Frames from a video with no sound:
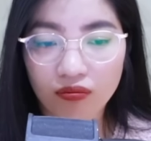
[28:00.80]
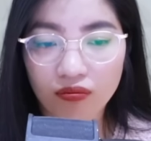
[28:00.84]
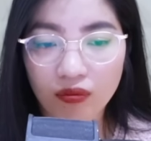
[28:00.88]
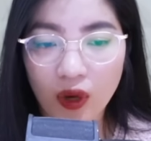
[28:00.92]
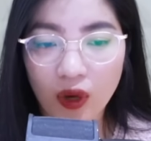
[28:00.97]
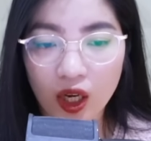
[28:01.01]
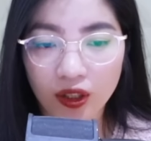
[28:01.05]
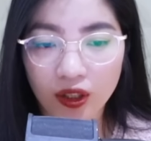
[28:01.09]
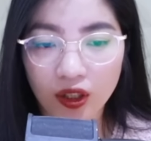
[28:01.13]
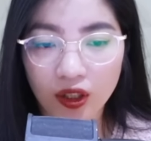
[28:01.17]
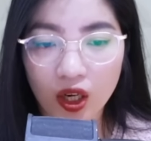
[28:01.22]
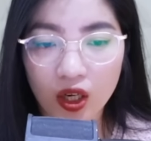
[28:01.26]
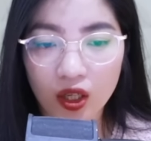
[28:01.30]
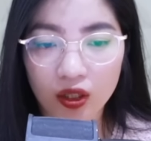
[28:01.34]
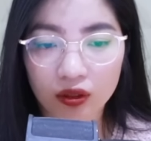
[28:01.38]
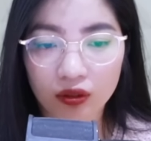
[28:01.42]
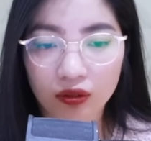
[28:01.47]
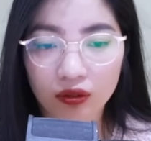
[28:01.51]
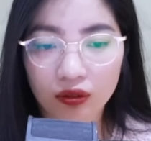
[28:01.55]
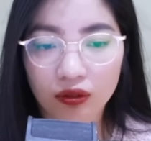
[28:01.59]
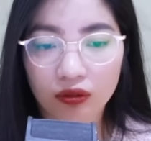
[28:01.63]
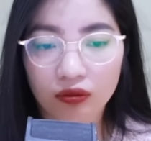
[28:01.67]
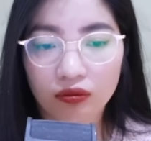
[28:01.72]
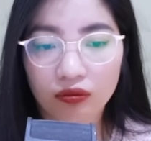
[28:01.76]
Bọn
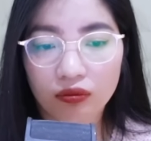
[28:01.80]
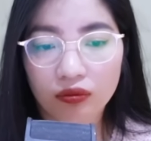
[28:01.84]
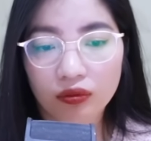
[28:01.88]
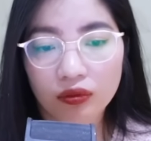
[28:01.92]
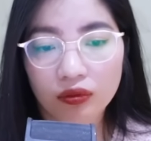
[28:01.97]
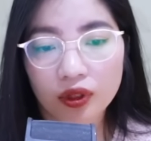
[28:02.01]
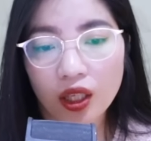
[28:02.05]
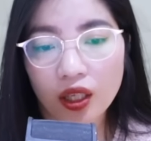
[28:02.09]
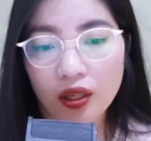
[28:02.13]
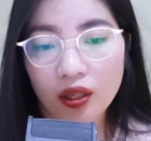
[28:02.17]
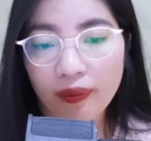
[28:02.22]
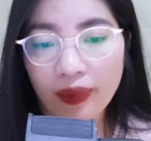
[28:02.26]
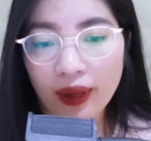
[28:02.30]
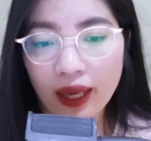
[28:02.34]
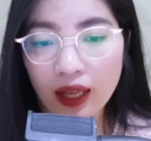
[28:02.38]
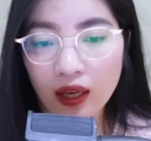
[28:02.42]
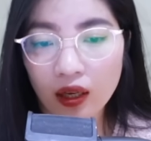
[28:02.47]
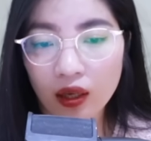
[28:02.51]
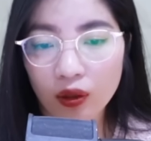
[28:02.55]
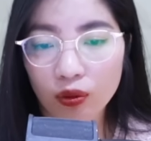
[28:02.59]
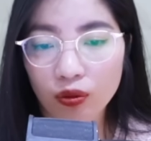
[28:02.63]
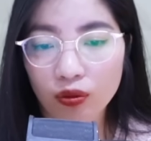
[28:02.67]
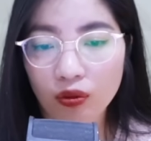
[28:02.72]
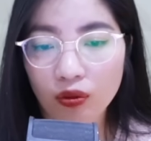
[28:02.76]
con đợi mẹ
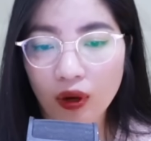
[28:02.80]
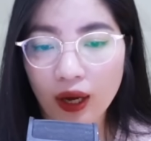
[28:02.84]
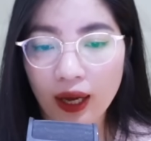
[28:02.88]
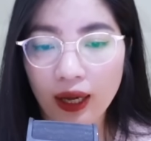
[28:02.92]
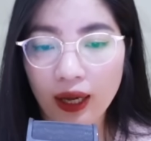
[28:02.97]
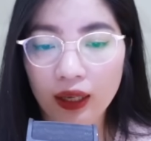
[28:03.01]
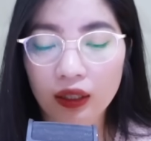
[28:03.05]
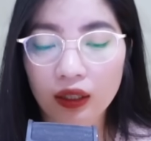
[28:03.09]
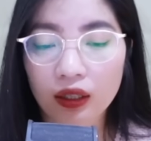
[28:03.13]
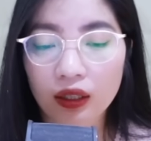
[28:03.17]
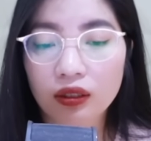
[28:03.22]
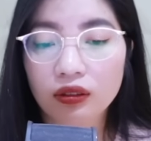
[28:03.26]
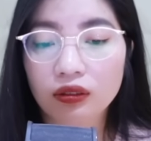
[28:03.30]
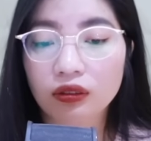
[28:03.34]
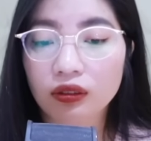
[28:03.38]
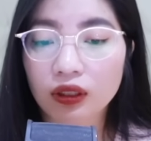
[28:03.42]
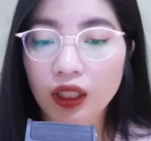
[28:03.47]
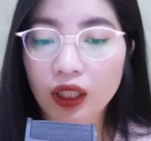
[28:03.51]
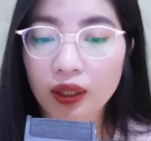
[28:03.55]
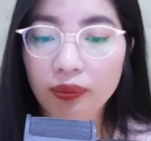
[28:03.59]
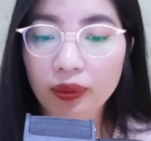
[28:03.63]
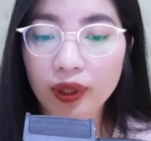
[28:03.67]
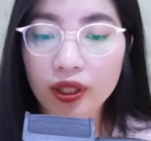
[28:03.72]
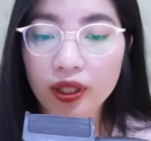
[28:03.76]
lâu quá
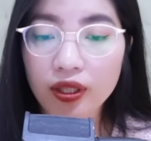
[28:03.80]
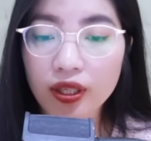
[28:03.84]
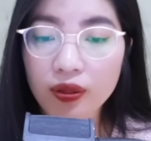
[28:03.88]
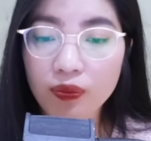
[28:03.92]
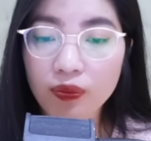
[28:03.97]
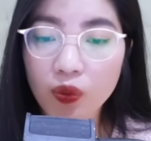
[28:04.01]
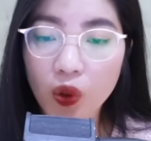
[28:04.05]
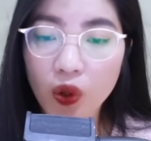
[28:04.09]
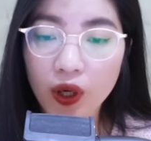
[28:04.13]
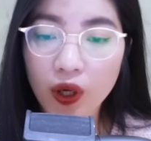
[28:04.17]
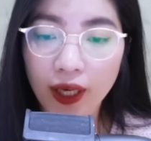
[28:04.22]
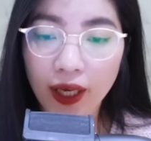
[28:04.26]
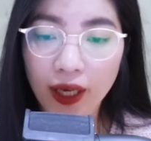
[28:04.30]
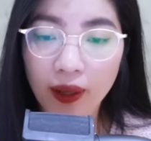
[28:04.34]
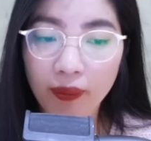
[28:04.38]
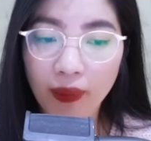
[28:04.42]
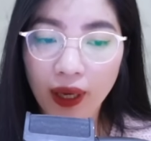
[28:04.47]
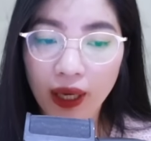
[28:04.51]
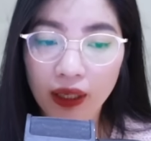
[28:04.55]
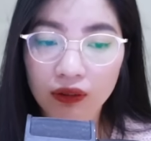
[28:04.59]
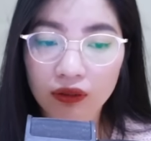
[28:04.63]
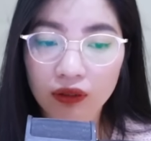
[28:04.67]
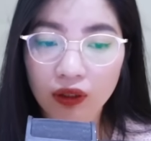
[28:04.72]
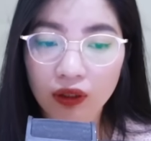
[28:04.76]
nên mới đi mua kem
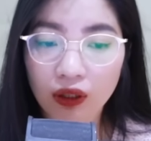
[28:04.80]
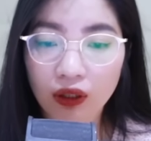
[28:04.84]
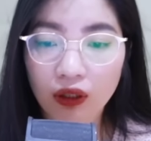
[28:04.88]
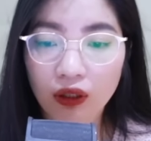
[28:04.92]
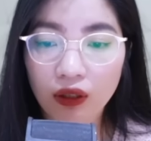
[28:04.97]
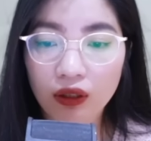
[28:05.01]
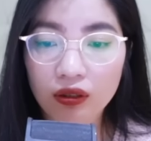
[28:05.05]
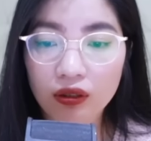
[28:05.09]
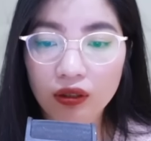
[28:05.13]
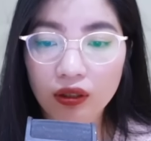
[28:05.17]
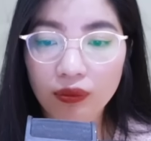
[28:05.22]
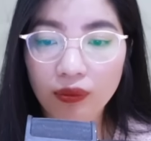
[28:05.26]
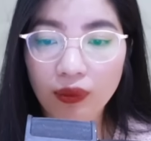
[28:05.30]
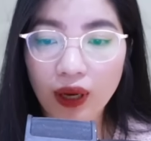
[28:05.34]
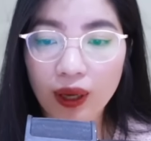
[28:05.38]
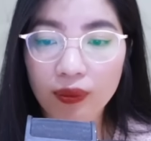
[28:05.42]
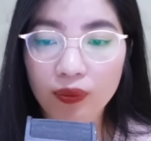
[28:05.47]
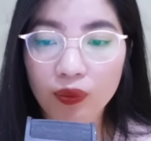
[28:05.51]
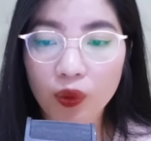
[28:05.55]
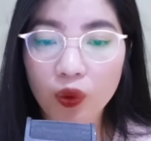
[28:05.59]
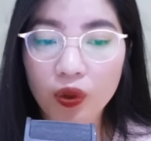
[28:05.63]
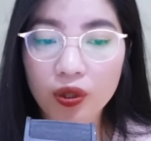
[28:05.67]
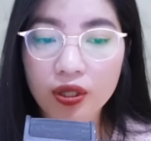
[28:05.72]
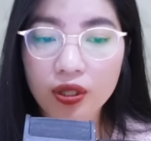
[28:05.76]
ăn, nhưng mà
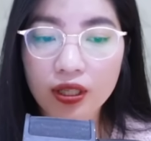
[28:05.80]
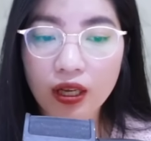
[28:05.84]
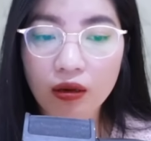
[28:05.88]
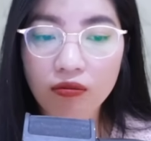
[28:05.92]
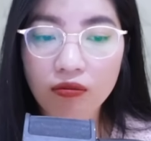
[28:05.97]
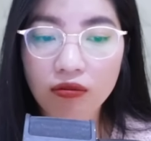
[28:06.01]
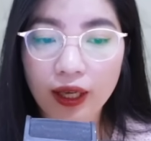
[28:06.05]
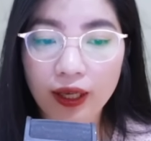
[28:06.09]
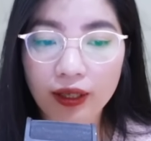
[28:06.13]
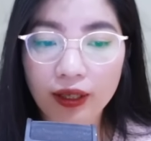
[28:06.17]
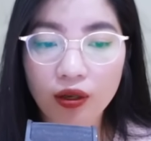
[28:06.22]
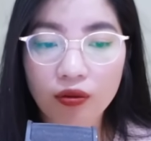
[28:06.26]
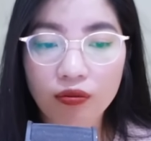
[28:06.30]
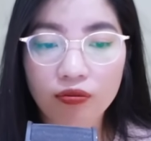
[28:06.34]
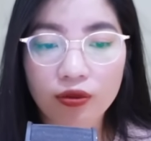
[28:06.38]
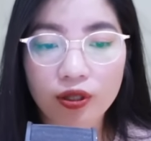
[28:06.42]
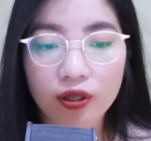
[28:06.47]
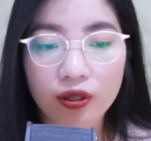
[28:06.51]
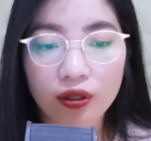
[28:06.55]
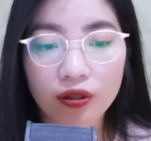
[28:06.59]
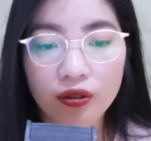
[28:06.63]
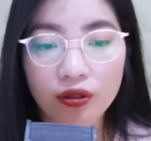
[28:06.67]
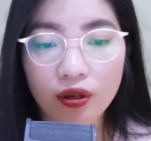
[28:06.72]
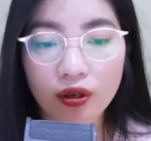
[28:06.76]
mua xong lại không
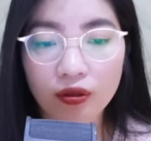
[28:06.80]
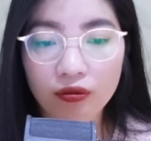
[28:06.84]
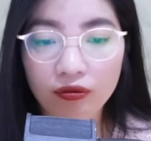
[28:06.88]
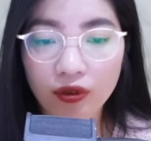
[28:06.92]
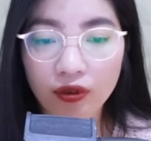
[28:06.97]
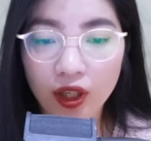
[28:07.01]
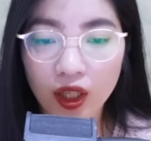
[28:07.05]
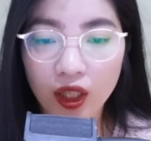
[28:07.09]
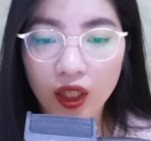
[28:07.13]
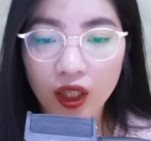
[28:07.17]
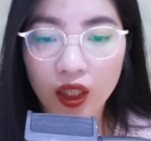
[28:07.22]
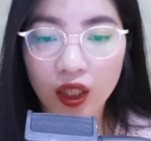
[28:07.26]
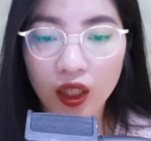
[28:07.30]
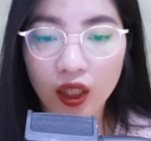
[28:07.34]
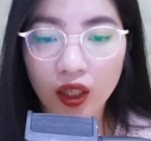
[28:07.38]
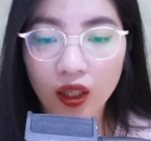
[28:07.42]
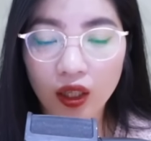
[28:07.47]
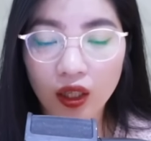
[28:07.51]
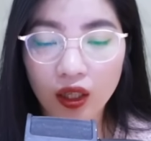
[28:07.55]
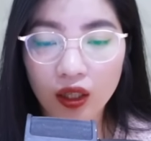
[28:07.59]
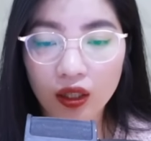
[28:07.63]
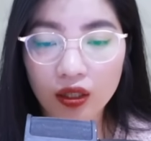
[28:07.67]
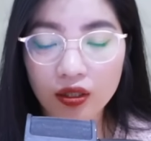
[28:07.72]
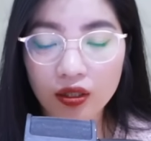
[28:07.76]
nhớ đường về,
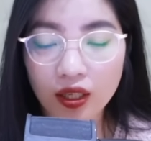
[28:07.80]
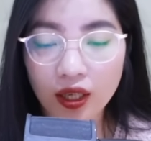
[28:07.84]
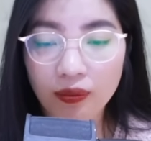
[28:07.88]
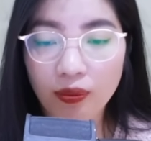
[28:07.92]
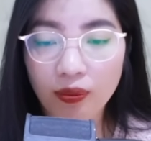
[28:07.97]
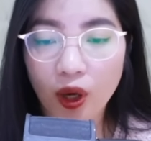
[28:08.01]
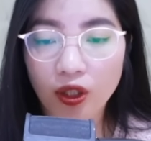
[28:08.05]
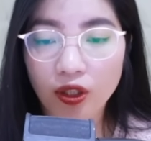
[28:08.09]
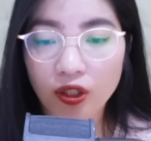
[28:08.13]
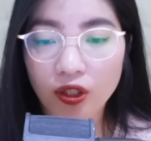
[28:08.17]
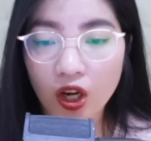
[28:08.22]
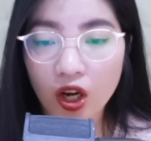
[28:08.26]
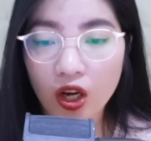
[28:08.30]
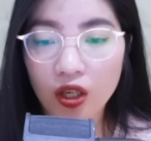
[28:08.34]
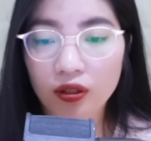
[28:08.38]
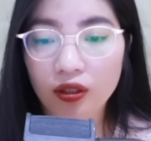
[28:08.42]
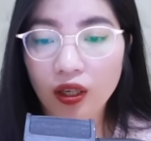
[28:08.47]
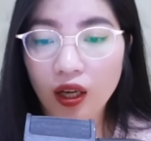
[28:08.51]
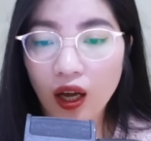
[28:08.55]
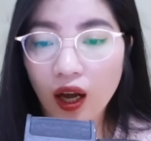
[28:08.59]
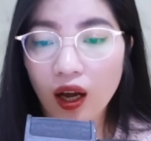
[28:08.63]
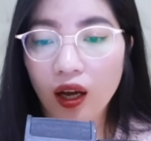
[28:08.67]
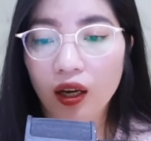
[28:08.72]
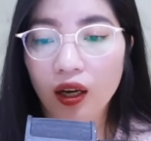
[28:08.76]
nên bọn con
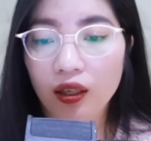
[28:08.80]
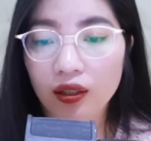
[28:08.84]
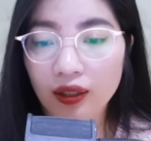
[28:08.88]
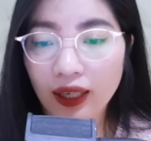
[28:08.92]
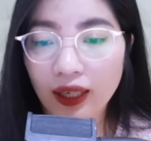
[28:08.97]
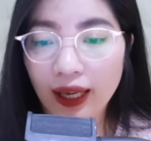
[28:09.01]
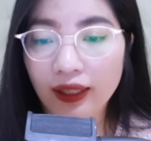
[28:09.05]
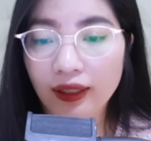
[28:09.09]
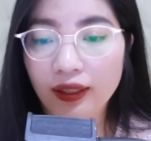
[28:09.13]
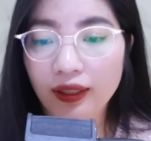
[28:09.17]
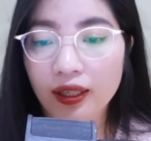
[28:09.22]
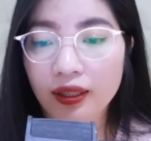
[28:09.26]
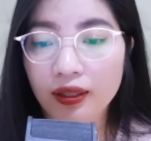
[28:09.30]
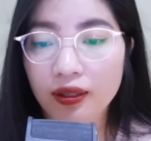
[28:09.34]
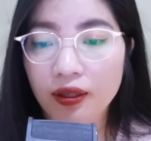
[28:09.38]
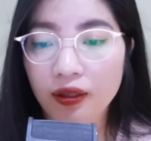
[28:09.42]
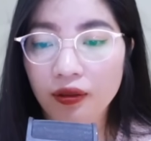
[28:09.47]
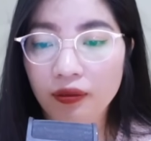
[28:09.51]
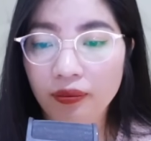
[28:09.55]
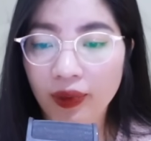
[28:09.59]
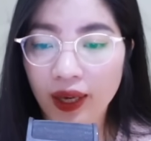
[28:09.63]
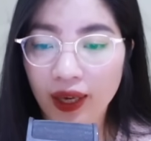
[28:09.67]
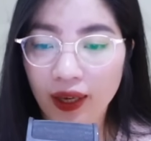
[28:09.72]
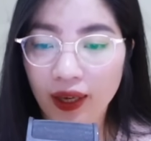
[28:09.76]
ở lại đây
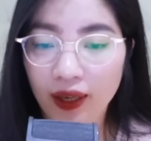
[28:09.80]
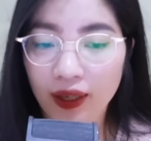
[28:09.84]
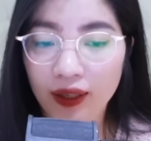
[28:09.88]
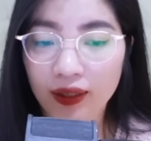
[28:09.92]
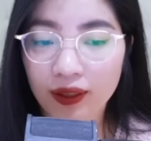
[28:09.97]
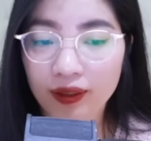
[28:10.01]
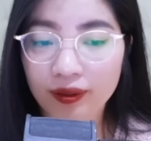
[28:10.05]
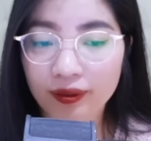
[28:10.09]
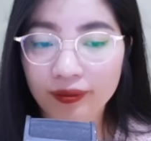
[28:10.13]
đợi mẹ.